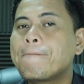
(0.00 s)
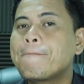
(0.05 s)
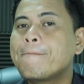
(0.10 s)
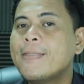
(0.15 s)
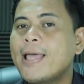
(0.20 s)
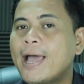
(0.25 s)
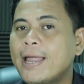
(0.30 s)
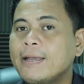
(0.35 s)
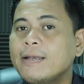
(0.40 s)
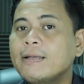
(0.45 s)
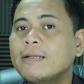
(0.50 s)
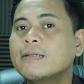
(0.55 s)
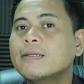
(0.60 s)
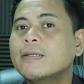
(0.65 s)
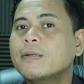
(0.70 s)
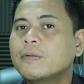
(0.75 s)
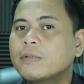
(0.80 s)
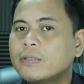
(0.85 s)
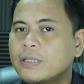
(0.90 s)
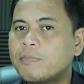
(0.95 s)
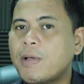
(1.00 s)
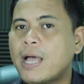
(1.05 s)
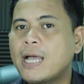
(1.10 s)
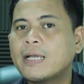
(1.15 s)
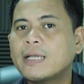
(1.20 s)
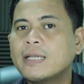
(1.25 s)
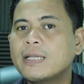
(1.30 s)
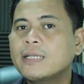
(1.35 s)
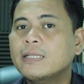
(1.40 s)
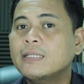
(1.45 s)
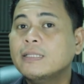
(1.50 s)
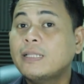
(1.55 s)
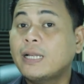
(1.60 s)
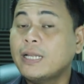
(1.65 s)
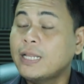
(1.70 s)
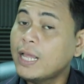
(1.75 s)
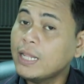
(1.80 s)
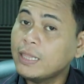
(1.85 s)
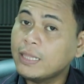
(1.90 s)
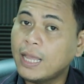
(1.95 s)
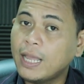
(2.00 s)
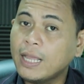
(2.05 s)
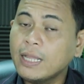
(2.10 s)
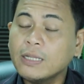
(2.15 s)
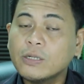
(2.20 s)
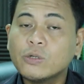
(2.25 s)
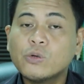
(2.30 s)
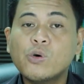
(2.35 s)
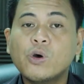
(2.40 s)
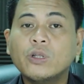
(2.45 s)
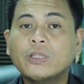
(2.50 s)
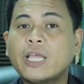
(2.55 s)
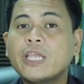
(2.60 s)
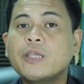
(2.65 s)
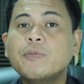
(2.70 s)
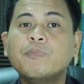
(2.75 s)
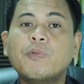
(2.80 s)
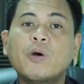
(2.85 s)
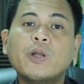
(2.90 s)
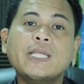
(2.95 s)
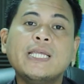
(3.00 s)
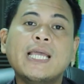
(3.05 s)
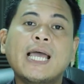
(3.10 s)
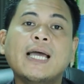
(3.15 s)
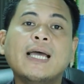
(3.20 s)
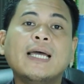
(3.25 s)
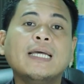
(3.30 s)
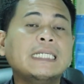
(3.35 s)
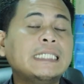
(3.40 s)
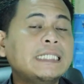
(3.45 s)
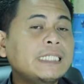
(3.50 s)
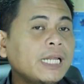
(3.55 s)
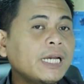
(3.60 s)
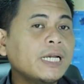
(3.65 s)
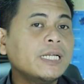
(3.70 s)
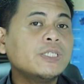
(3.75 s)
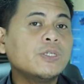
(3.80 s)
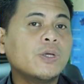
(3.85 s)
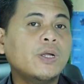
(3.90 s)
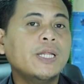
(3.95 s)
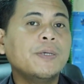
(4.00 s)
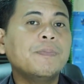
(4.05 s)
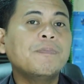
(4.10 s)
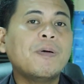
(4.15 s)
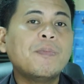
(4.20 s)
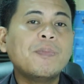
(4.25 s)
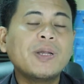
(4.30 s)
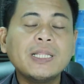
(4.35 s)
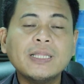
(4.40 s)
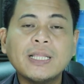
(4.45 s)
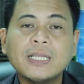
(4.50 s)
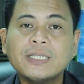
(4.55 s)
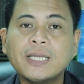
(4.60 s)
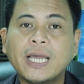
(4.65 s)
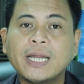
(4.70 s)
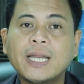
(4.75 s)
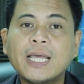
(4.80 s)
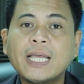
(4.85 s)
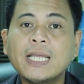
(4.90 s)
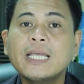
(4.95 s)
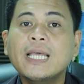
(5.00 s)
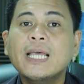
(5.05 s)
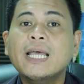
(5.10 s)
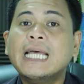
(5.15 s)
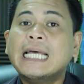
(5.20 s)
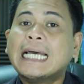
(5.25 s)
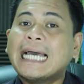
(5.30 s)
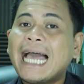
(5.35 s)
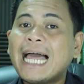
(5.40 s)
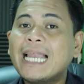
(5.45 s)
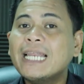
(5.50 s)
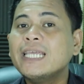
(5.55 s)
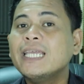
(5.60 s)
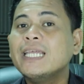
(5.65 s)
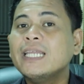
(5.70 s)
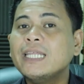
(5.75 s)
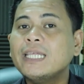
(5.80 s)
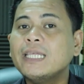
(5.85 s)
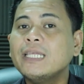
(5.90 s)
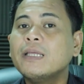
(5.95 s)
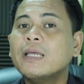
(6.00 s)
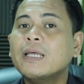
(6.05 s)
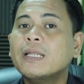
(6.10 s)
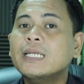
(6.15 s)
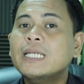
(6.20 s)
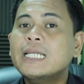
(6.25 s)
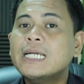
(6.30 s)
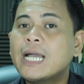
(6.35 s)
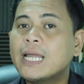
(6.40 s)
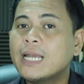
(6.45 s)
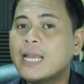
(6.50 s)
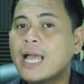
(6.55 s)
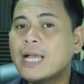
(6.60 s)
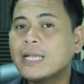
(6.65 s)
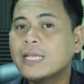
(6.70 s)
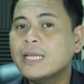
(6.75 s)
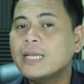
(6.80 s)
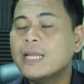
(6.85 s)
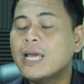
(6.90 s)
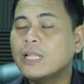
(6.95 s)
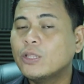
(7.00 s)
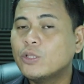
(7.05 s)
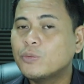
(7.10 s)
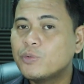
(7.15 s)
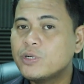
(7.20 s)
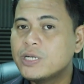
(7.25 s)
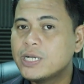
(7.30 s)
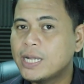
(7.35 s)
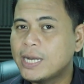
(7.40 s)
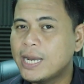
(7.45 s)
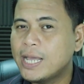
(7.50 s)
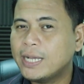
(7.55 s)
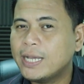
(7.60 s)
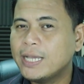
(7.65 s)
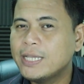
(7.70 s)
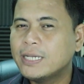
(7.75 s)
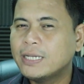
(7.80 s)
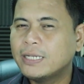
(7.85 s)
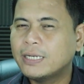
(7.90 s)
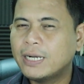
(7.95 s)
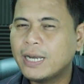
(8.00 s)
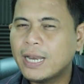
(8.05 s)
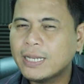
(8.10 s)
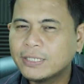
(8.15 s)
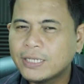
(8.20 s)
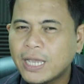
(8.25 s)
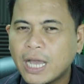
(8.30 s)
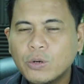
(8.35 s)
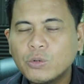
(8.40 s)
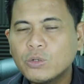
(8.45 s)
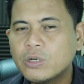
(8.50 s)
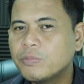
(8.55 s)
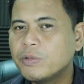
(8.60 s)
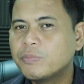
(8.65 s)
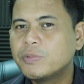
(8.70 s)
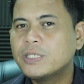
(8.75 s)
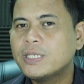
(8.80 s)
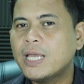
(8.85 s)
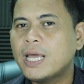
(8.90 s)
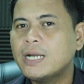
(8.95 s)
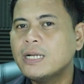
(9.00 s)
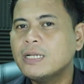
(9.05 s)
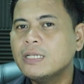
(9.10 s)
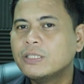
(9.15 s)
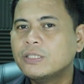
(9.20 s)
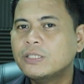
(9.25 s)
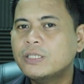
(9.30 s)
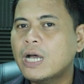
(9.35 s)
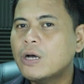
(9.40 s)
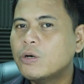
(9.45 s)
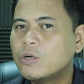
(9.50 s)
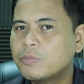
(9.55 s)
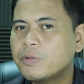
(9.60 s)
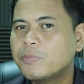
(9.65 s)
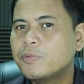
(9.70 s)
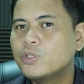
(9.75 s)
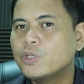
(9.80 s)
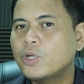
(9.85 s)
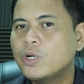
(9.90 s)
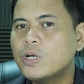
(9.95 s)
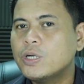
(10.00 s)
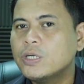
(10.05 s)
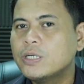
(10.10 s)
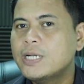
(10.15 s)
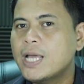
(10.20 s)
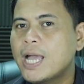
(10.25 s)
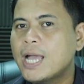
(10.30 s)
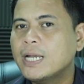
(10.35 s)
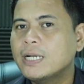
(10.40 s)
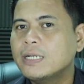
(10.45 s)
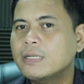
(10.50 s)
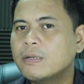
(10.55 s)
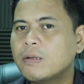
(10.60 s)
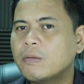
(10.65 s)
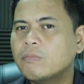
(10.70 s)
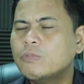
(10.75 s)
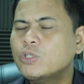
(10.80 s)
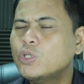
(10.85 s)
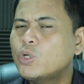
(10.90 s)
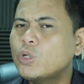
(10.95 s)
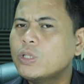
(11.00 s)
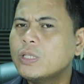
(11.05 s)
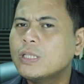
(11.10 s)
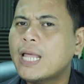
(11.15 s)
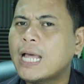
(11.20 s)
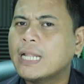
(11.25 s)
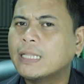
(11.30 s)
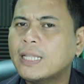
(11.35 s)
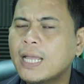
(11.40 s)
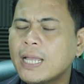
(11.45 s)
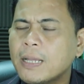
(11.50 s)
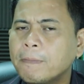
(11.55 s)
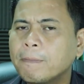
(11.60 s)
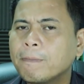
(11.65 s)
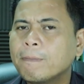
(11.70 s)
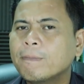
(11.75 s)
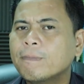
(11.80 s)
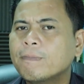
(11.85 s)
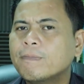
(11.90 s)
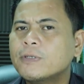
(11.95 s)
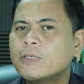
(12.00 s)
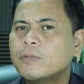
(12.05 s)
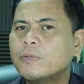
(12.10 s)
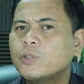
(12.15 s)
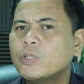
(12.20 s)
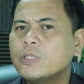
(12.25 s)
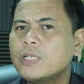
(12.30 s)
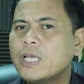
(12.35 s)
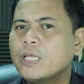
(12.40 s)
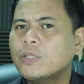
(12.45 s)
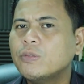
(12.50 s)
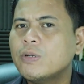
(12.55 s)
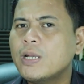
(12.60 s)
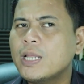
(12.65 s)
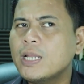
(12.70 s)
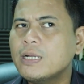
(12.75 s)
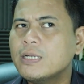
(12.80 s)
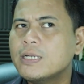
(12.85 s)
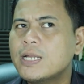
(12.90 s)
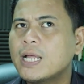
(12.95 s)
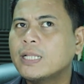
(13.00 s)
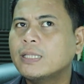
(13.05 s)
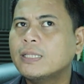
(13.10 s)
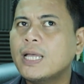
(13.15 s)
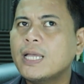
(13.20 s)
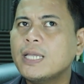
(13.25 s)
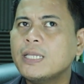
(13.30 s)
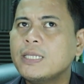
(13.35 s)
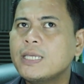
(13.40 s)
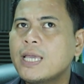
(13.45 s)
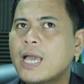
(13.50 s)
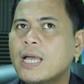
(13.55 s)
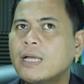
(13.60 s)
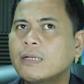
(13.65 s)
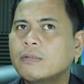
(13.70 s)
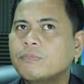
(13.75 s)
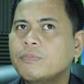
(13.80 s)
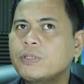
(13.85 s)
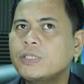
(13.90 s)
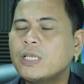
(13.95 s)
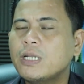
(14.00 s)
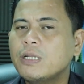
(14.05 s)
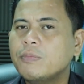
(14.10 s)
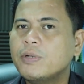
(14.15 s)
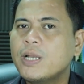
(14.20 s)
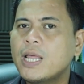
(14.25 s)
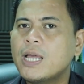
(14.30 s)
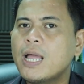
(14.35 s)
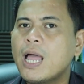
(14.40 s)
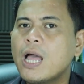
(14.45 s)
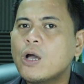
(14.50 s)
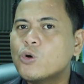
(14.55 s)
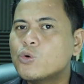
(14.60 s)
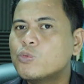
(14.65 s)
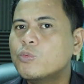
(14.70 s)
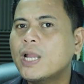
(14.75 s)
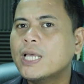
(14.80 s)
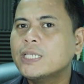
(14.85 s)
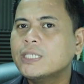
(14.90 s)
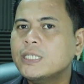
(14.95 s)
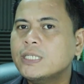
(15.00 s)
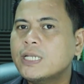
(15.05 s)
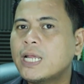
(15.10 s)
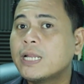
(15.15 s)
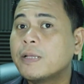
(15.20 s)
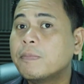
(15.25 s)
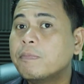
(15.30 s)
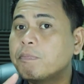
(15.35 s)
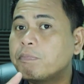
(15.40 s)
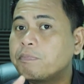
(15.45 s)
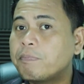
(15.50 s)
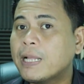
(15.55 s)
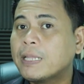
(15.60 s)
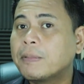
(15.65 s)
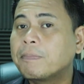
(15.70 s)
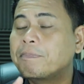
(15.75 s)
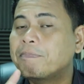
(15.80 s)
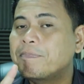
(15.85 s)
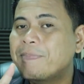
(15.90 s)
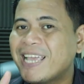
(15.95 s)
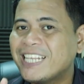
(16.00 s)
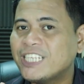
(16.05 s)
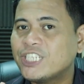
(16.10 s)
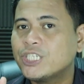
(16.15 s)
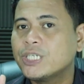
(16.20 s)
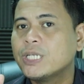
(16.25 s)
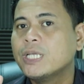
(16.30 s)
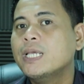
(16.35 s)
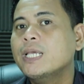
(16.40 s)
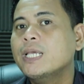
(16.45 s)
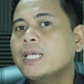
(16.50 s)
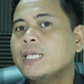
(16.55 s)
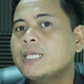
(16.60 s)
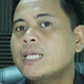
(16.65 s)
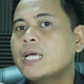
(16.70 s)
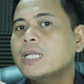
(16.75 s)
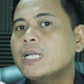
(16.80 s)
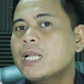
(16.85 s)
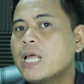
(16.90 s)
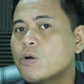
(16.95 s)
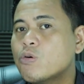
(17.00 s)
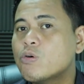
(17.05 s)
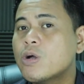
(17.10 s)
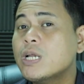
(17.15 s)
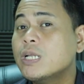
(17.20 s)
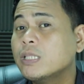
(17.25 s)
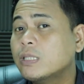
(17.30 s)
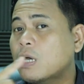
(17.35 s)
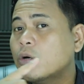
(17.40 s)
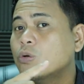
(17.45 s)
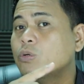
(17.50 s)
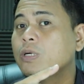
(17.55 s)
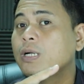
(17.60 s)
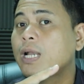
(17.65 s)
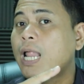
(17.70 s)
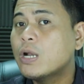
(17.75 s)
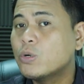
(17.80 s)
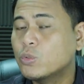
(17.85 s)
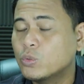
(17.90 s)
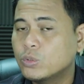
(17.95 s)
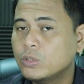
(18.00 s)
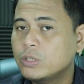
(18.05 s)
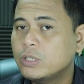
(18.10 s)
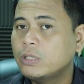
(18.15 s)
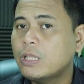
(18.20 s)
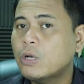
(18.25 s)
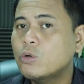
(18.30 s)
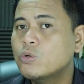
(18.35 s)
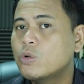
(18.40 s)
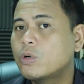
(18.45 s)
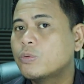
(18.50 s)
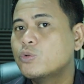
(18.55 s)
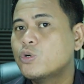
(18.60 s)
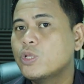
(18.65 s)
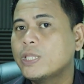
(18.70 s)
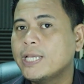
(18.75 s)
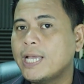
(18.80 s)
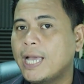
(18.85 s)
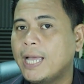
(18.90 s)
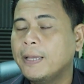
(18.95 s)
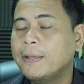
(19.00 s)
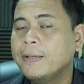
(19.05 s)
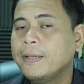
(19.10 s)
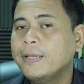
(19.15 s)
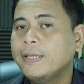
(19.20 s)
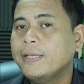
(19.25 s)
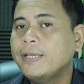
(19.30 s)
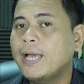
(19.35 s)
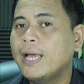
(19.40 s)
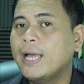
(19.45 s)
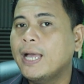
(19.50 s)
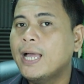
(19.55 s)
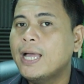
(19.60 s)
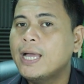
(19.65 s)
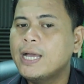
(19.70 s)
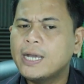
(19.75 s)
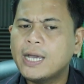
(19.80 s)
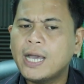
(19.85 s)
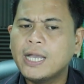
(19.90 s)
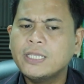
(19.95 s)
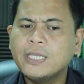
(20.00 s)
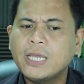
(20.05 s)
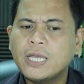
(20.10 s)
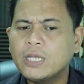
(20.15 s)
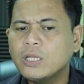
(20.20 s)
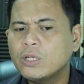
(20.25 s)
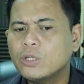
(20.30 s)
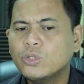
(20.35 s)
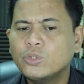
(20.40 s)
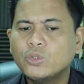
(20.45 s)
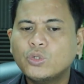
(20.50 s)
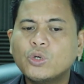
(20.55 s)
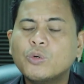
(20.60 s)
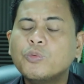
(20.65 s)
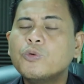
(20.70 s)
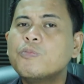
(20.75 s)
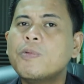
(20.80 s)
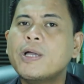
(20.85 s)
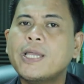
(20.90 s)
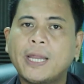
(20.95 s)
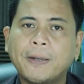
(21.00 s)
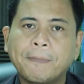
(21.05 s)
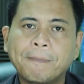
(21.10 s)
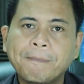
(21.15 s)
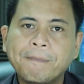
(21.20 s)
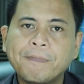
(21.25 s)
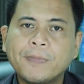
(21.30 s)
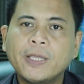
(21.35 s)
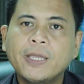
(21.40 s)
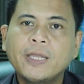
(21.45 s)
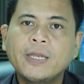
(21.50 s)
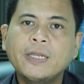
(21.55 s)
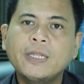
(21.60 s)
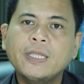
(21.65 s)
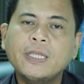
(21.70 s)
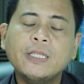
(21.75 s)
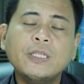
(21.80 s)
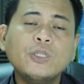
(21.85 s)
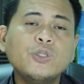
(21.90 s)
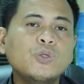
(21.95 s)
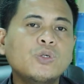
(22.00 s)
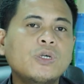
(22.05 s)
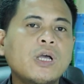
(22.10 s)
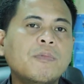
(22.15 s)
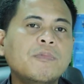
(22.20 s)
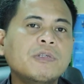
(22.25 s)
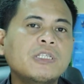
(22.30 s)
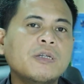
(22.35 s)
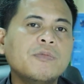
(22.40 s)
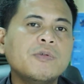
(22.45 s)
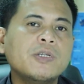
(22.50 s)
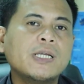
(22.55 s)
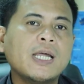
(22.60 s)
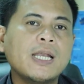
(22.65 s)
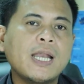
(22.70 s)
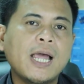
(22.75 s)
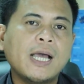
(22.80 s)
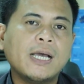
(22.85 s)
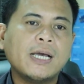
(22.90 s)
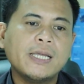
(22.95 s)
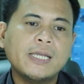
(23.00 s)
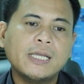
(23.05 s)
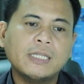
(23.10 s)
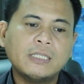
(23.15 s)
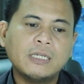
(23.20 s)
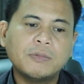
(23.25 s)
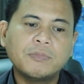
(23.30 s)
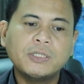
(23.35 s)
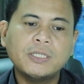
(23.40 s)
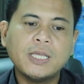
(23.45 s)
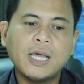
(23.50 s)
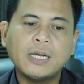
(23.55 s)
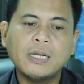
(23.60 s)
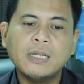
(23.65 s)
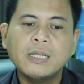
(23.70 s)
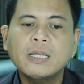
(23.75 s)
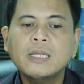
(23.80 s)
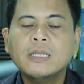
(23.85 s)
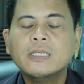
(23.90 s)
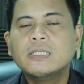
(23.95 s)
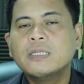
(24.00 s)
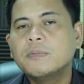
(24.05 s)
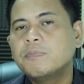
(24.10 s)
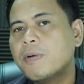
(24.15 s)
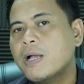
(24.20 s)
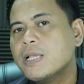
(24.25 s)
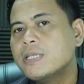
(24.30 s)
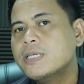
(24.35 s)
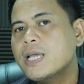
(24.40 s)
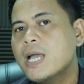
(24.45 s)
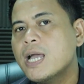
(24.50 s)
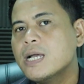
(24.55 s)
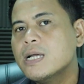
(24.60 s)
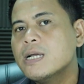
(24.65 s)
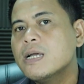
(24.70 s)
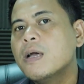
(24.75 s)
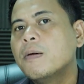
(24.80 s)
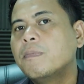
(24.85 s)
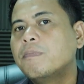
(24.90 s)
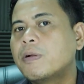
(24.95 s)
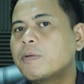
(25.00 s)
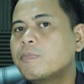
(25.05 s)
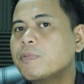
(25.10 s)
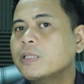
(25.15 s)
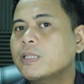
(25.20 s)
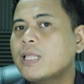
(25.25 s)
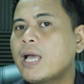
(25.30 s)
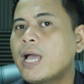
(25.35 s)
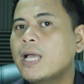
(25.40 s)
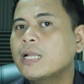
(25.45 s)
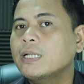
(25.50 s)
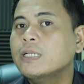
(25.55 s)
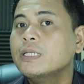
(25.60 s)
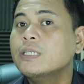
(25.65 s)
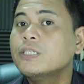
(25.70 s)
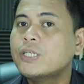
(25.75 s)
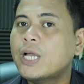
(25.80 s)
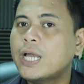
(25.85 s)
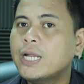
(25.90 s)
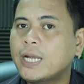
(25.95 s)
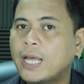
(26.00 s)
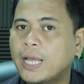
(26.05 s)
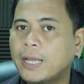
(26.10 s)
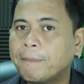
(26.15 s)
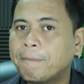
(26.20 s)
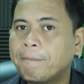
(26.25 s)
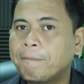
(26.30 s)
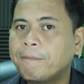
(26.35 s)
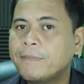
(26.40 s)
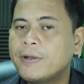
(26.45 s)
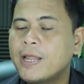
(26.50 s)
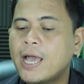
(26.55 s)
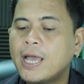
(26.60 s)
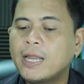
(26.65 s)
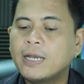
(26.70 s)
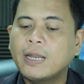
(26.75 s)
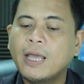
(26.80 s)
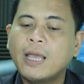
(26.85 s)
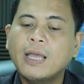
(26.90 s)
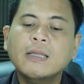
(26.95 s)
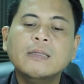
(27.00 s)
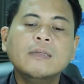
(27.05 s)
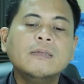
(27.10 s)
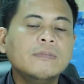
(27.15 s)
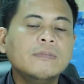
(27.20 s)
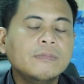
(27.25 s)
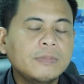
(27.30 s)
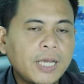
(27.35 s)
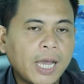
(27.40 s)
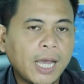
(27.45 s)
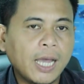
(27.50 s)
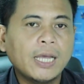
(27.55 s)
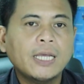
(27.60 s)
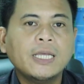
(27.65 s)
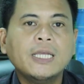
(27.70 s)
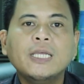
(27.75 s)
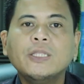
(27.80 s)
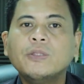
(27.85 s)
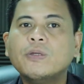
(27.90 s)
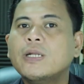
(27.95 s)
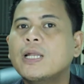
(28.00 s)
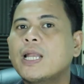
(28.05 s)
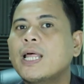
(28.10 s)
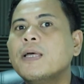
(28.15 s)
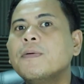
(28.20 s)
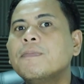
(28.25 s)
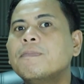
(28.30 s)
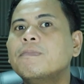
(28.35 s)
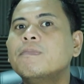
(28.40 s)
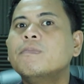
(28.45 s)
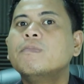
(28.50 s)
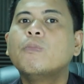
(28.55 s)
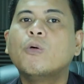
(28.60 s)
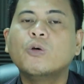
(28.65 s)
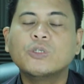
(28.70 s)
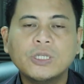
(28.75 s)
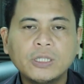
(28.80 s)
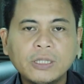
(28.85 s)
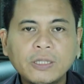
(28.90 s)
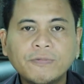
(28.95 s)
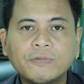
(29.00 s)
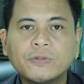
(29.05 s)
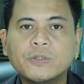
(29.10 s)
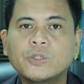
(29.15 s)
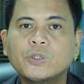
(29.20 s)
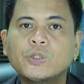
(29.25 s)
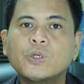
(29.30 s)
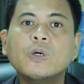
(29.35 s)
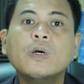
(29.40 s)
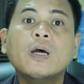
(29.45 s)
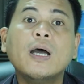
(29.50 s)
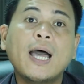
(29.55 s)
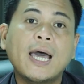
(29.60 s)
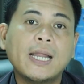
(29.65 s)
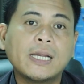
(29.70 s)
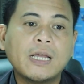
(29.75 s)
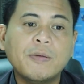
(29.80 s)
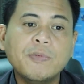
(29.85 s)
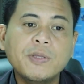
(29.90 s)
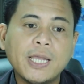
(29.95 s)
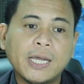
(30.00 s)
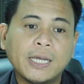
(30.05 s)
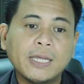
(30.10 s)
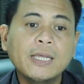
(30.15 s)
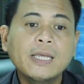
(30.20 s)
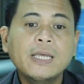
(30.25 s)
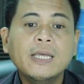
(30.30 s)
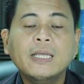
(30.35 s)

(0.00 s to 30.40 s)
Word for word: Dan tebak, ternyata kuota impor yang dirilis oleh pemerintah China kali ini dengan agenda ataupun dengan angka yang jauh lebih besar, jauh lebih mencolok dan menurut data sebetulnya itulah data yang bisa dibilang akumulasi dari 4 batch yang dilakukan di tahun lalu, di tahun 2023. Ya, angkanya cukup lumayan. Ini juga mencerminkan angka yang terbesar sepanjang permintaan China. Dan ya, itu adalah positif untuk harga minyak.